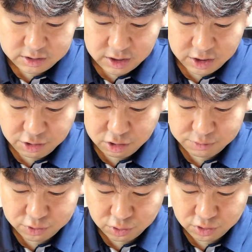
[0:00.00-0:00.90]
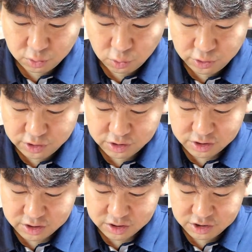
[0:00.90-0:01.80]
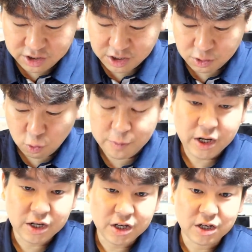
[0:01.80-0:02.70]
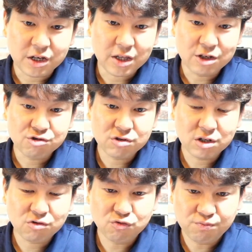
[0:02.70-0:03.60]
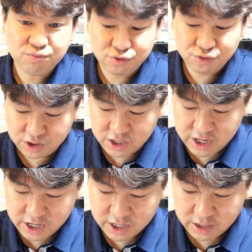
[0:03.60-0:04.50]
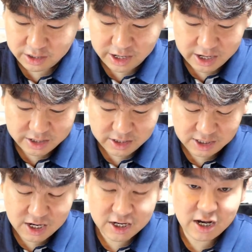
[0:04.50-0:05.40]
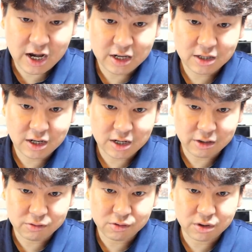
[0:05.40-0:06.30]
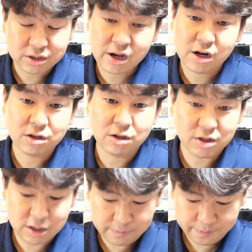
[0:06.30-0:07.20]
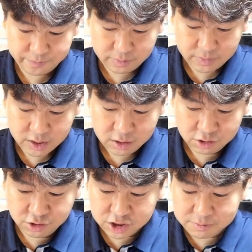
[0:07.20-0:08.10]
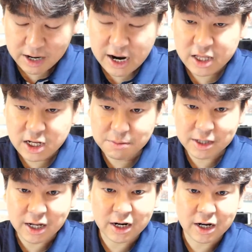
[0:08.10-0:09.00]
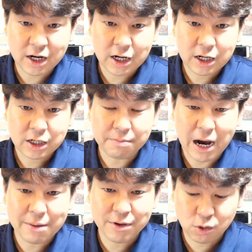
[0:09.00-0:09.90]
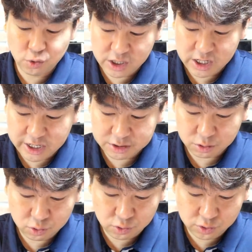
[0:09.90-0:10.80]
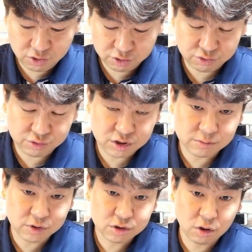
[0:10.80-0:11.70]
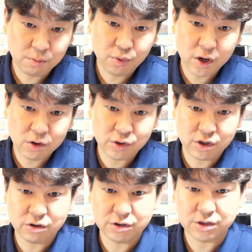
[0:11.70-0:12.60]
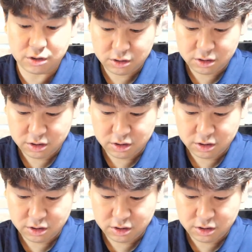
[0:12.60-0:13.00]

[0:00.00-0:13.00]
사랑하는 여러분, 저는 오늘 그의 이 고백이 단순한 꿈풀이에 대한 이야기가 아니다라고 그렇게 생각이 됩니다. 그는 지금 하나님의 나라가 이 바빌로니아에서도 이루어지고 있음을 선포하고 있는 것이죠.